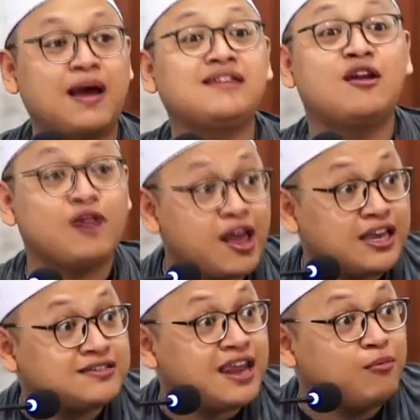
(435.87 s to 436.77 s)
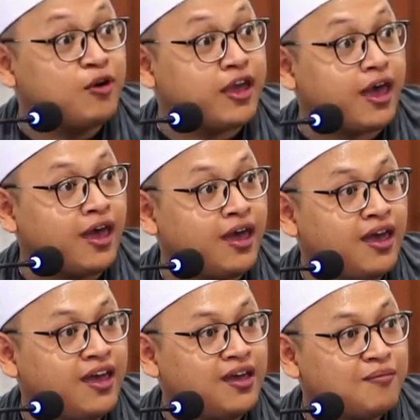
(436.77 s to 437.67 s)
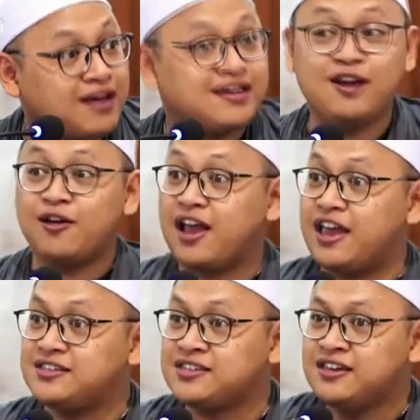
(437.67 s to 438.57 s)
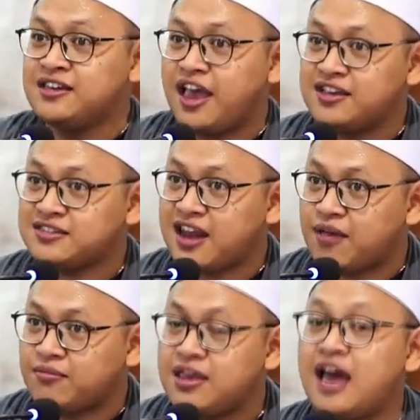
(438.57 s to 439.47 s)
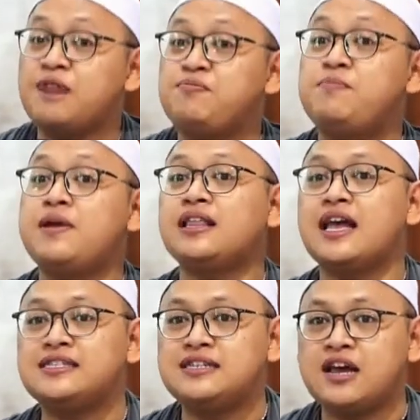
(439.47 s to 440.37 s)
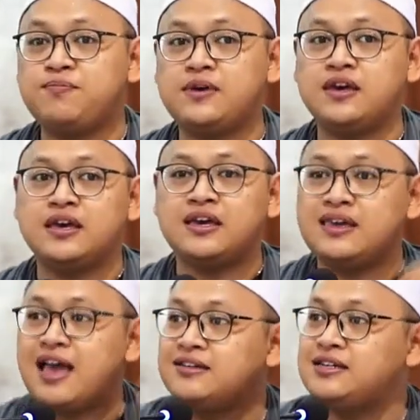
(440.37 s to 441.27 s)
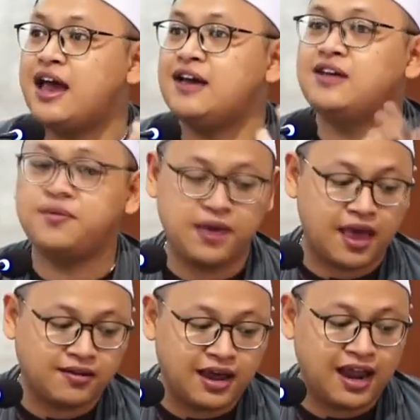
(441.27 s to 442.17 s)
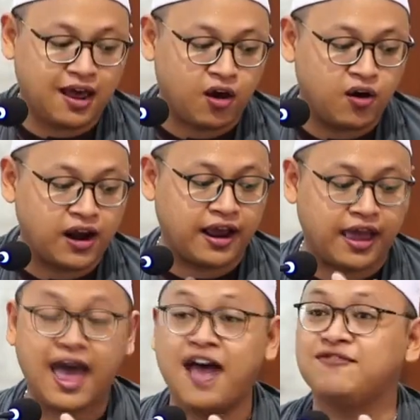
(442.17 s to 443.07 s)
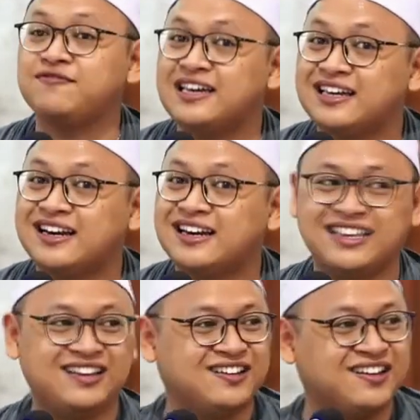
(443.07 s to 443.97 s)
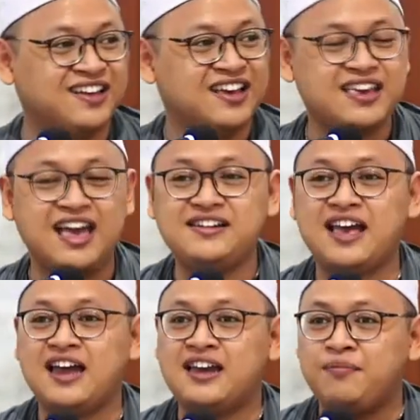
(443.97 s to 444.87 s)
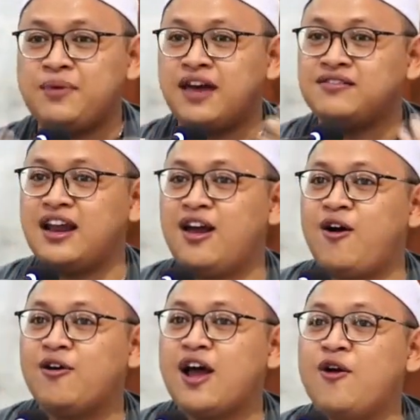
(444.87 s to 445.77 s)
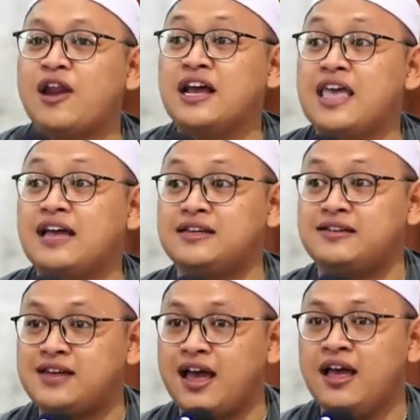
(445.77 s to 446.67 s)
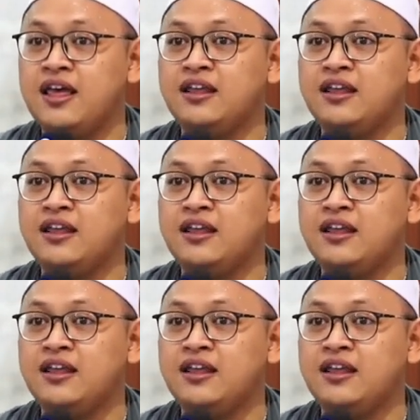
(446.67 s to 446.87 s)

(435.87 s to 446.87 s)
padahal orang Islam loh ya padahal orang is Islam yang lebih berat kan Nabi yang dihadapi adalah orang kafir gitu loh yang dihadapi adalah orang-orang yang tidak